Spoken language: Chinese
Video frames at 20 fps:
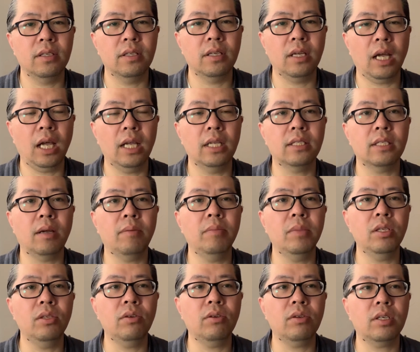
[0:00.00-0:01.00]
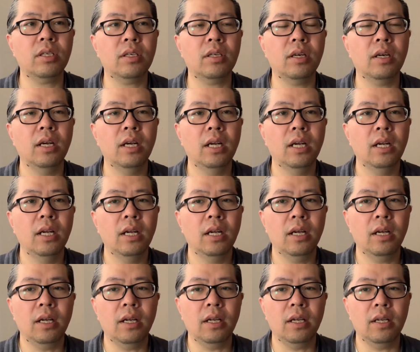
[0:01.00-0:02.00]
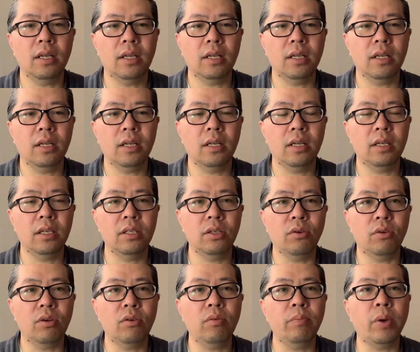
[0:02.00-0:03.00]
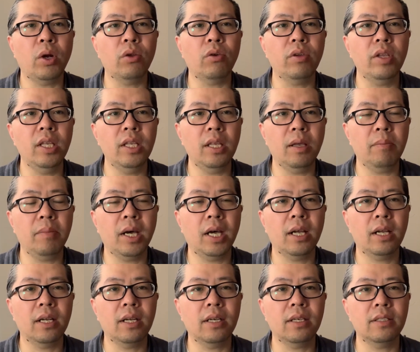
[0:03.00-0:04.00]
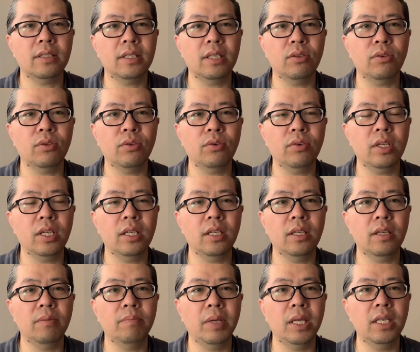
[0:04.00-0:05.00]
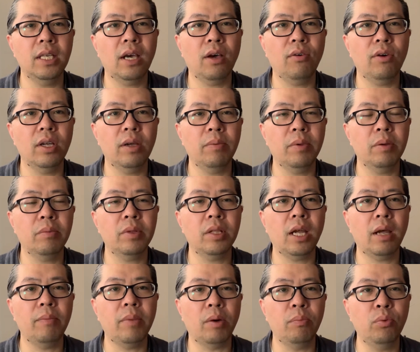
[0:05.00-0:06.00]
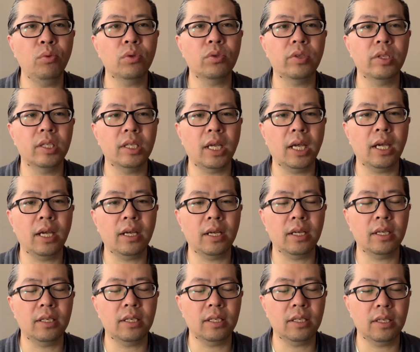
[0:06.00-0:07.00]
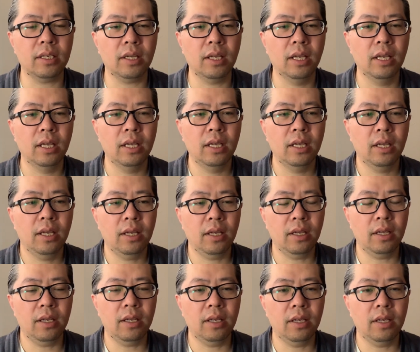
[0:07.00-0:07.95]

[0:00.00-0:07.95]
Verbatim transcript: 哎，咱们就是啊，有这种保留意见吧啊，这种东西你没见过也并不代表不存在啊，这些，呃，